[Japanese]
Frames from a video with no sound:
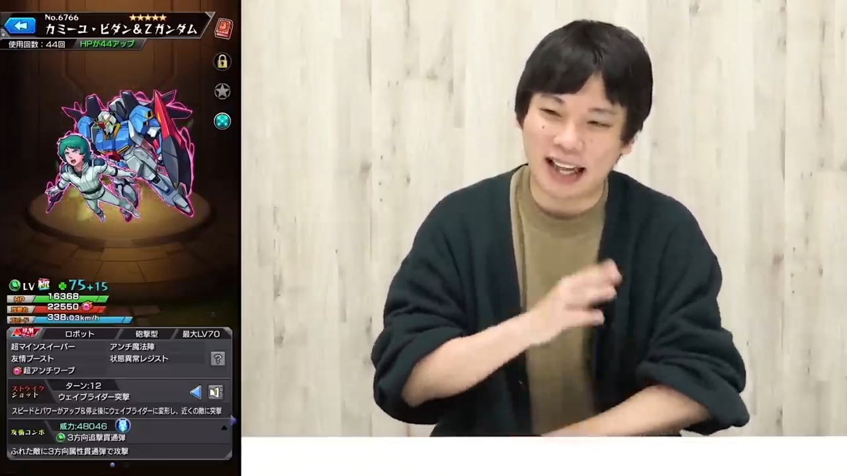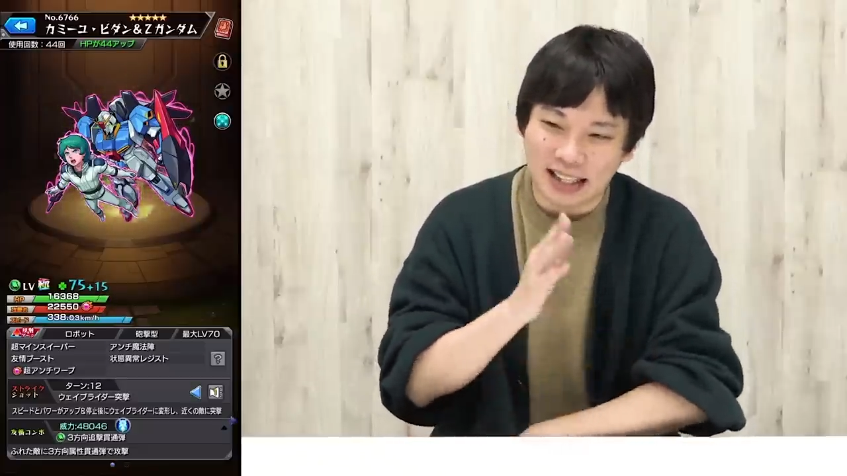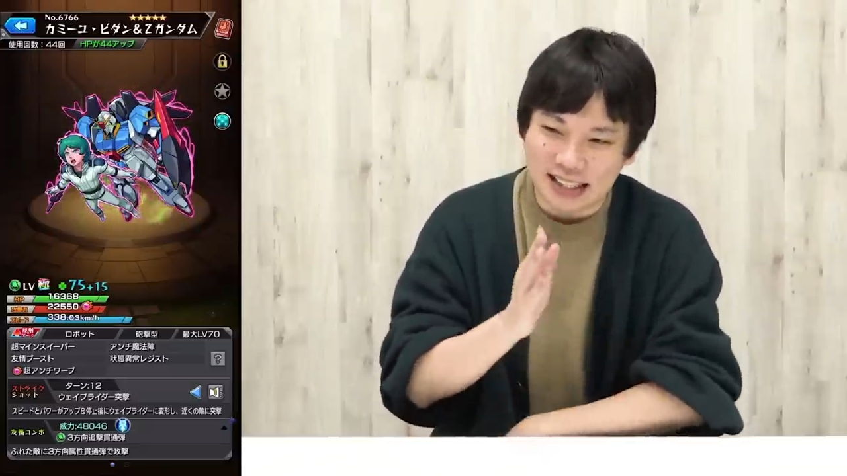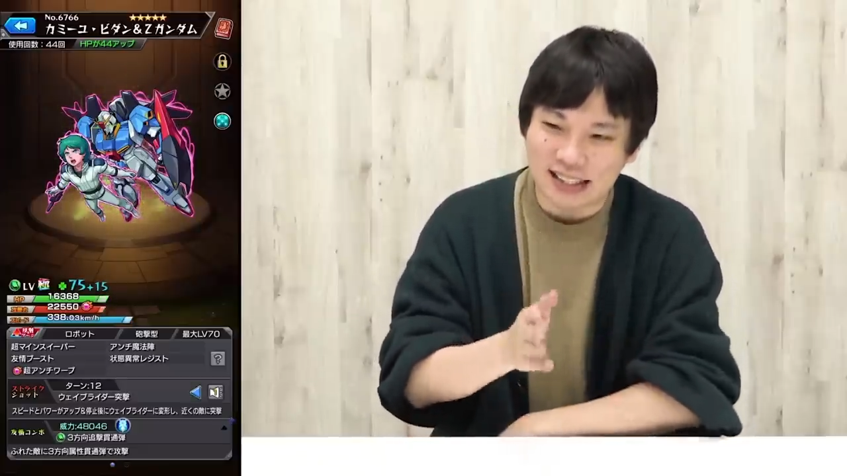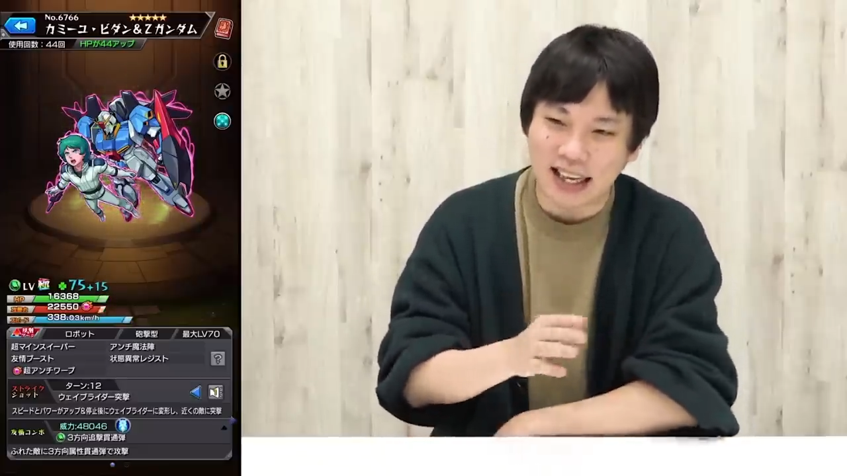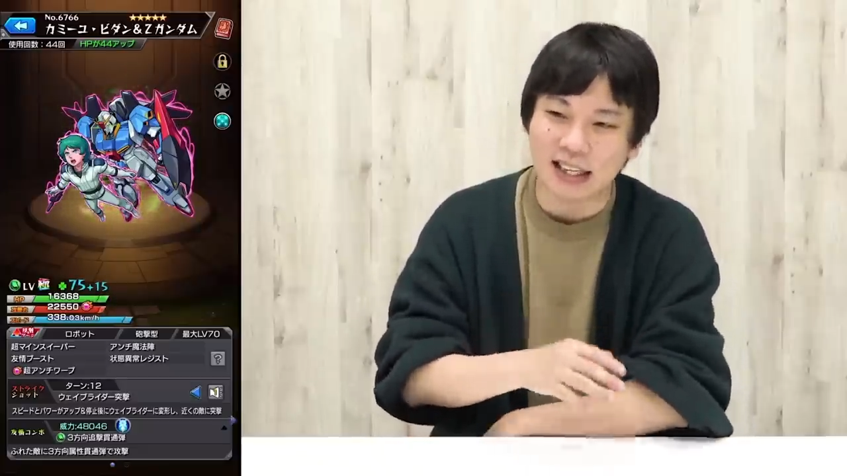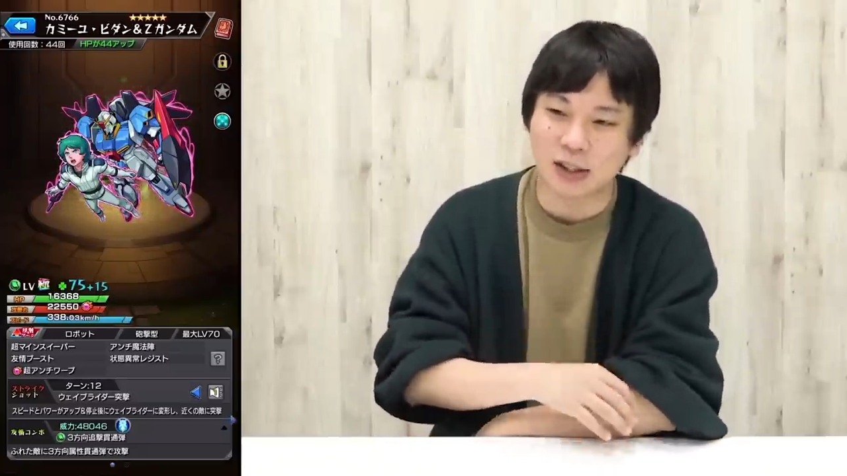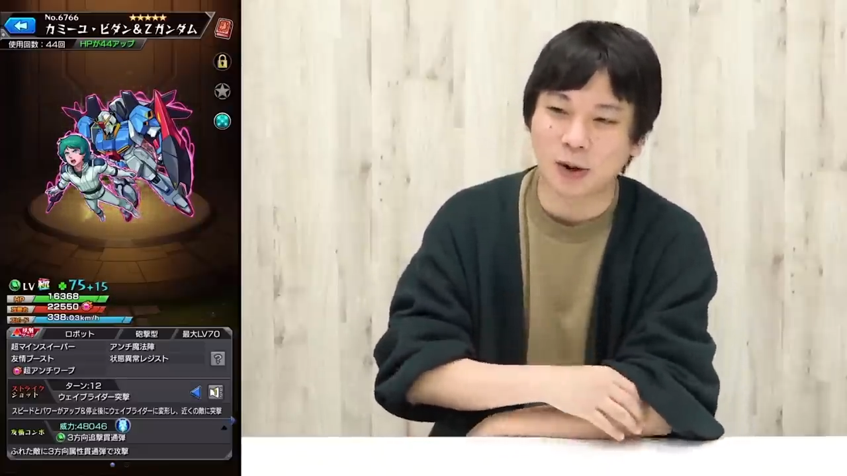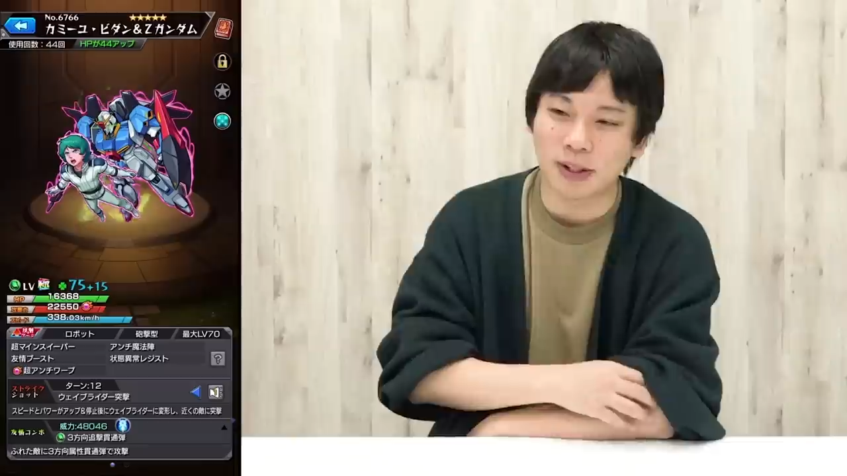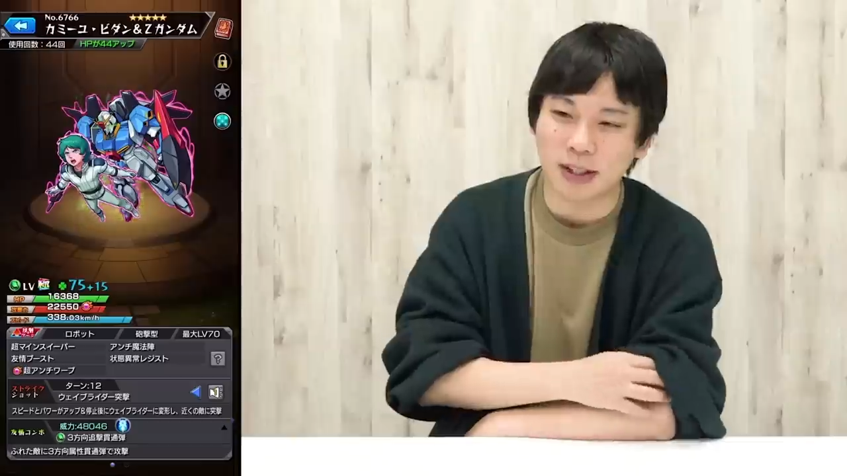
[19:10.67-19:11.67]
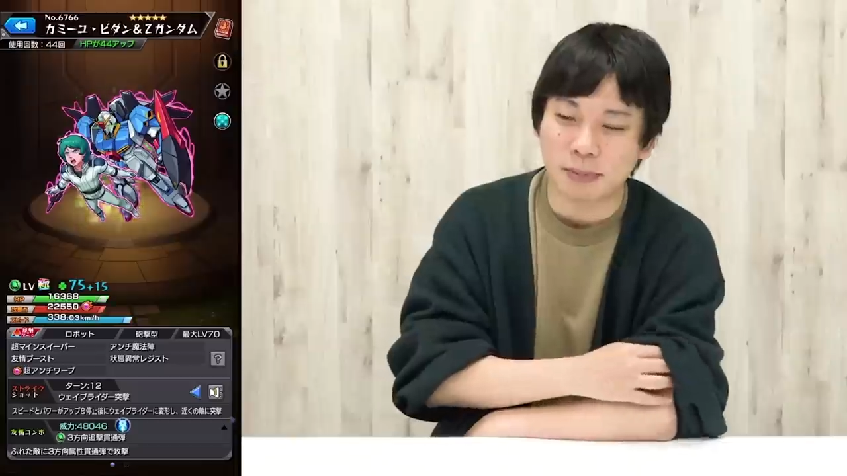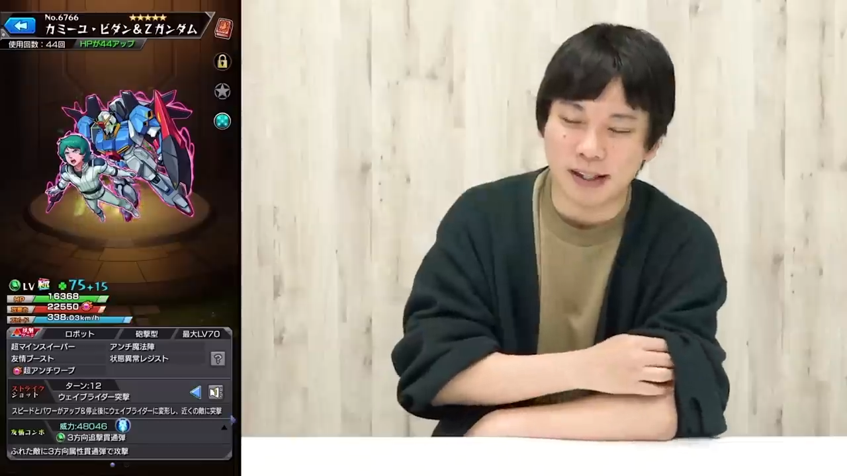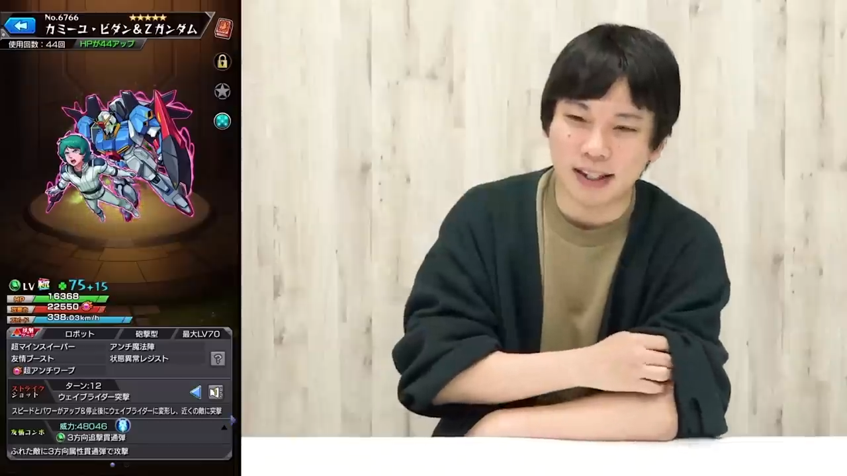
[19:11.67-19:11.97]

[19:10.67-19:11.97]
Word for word: ガチで超絶爆